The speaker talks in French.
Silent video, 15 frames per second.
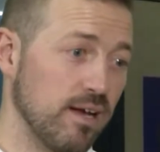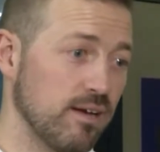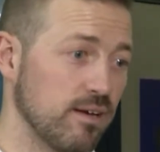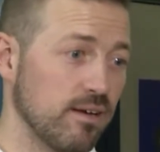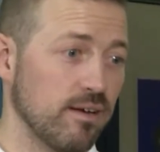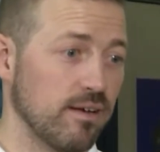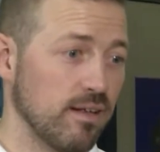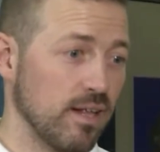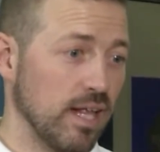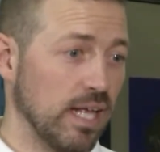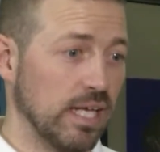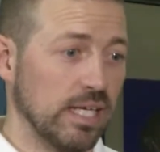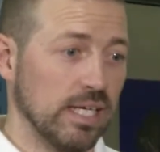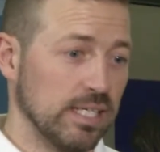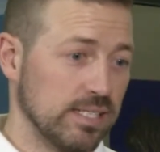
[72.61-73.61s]
Euh,
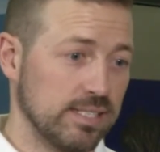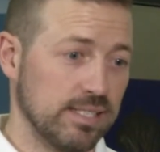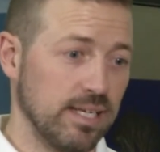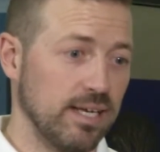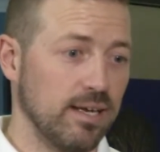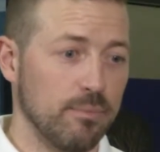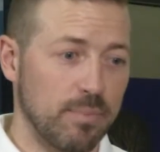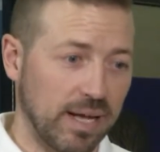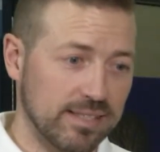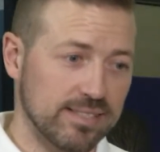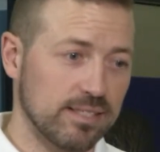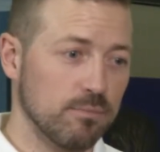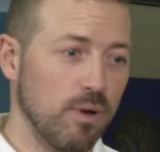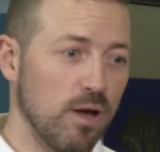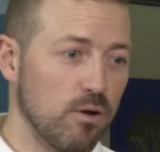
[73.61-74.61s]
c'est
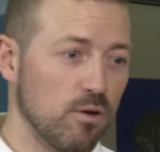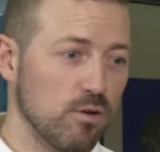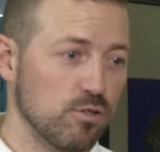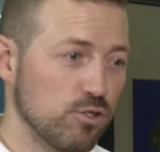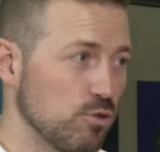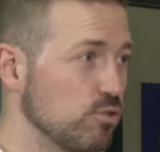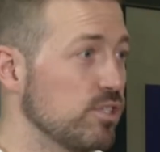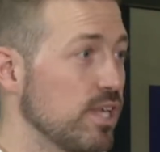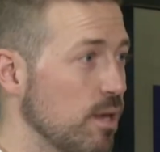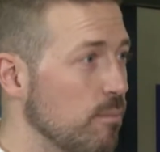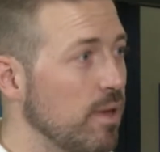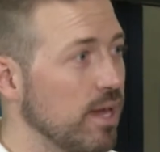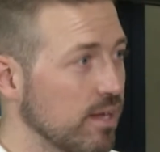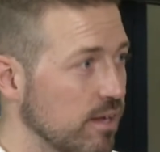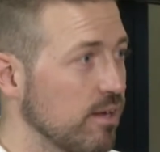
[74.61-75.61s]
pratiquement un jeu du
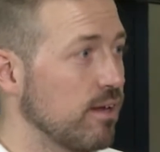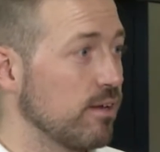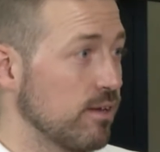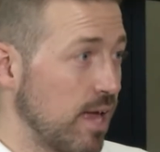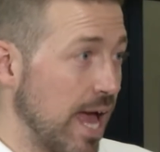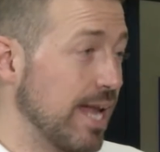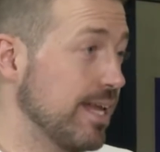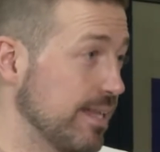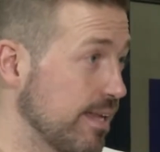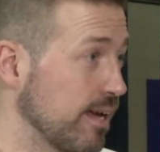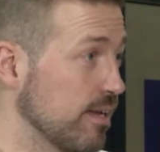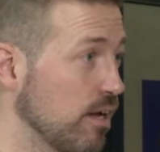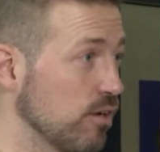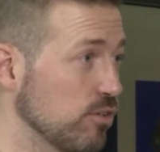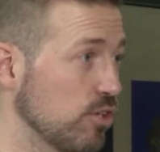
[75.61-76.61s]
Québec euh, à
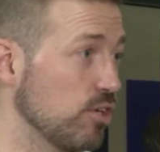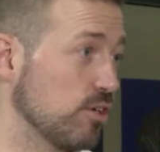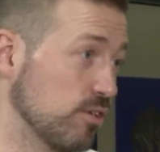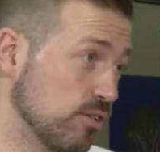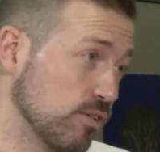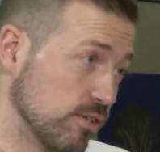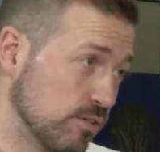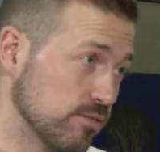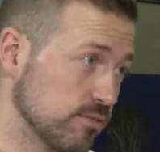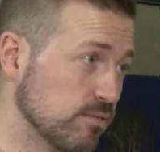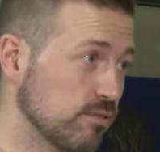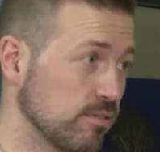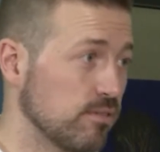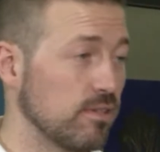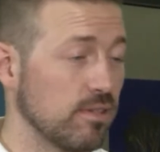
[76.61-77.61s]
l'intérieur de,
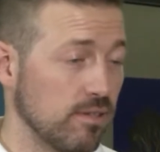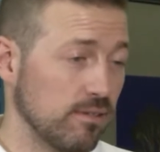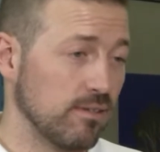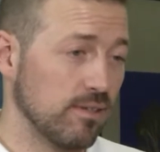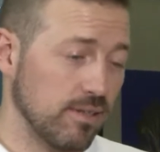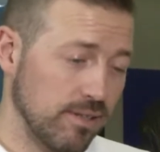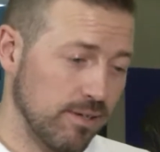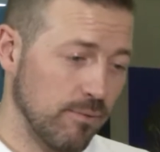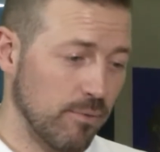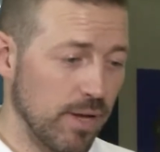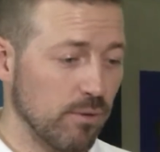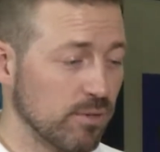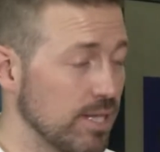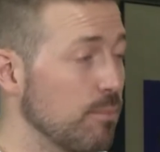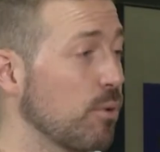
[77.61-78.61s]
de,
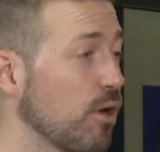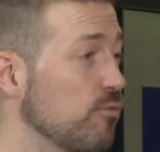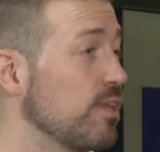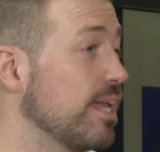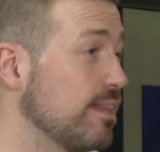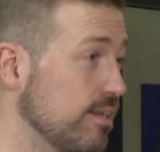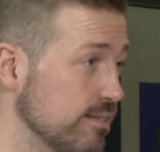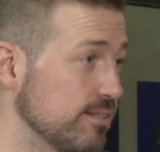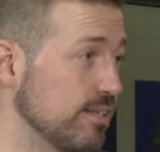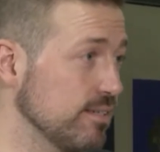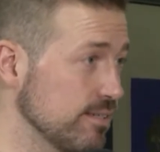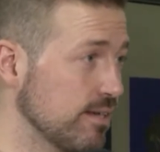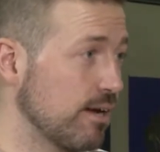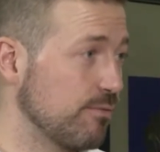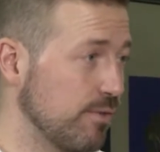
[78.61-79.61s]
de l'épreuve
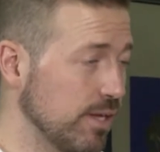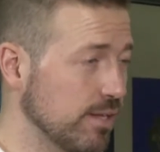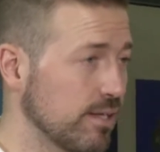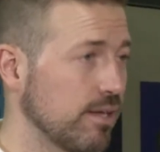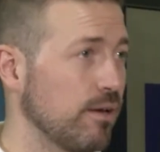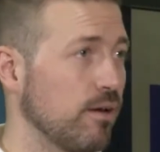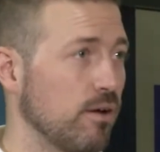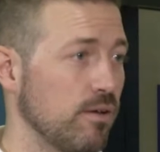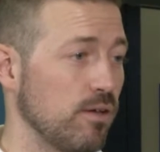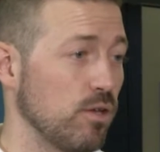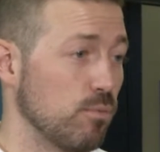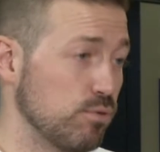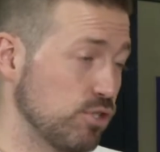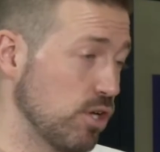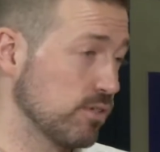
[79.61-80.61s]
d'athlétisme, en fait. Euh, il y
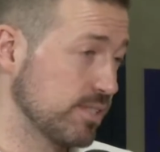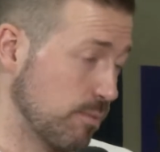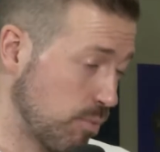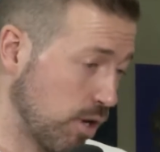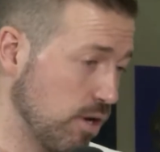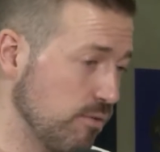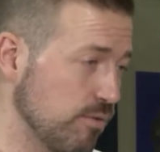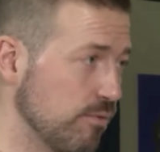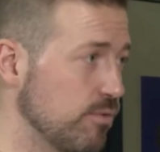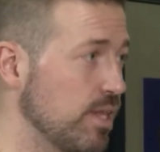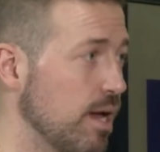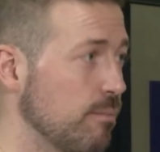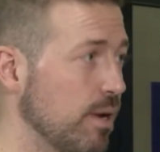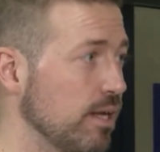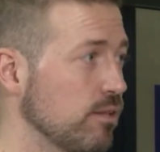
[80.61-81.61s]
a plusieurs épreuves,
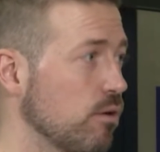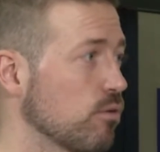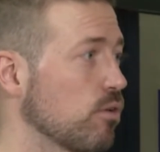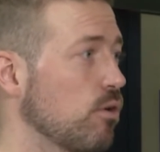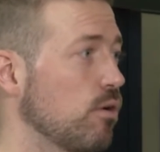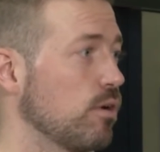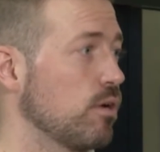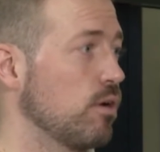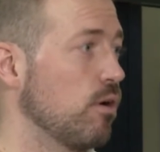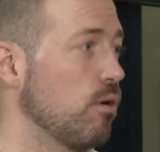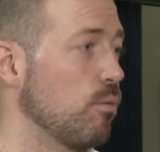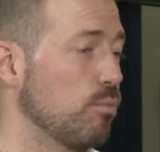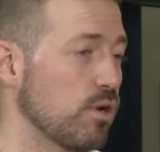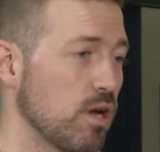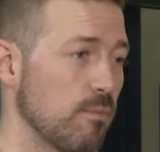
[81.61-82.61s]
évidemment. Donc,
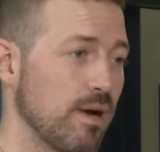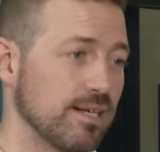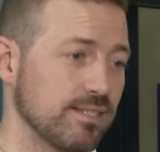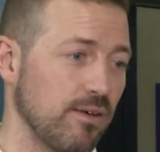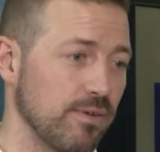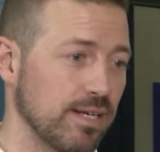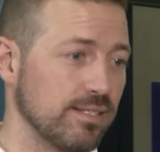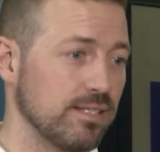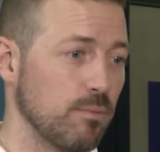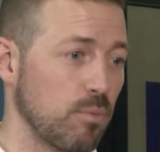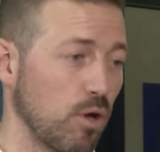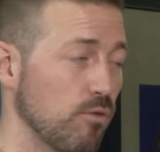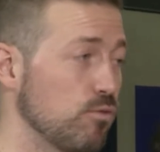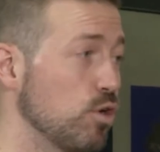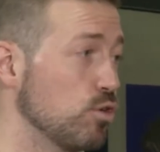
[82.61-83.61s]
on peut commencer avec les
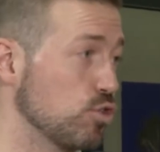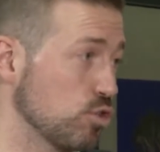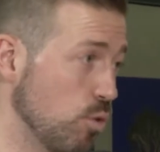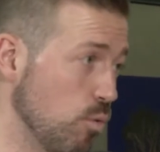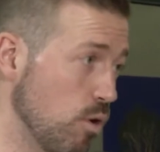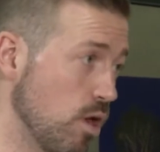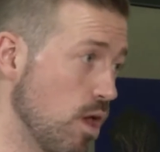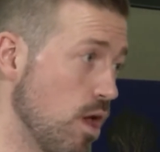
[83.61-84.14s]
épreuves de saut.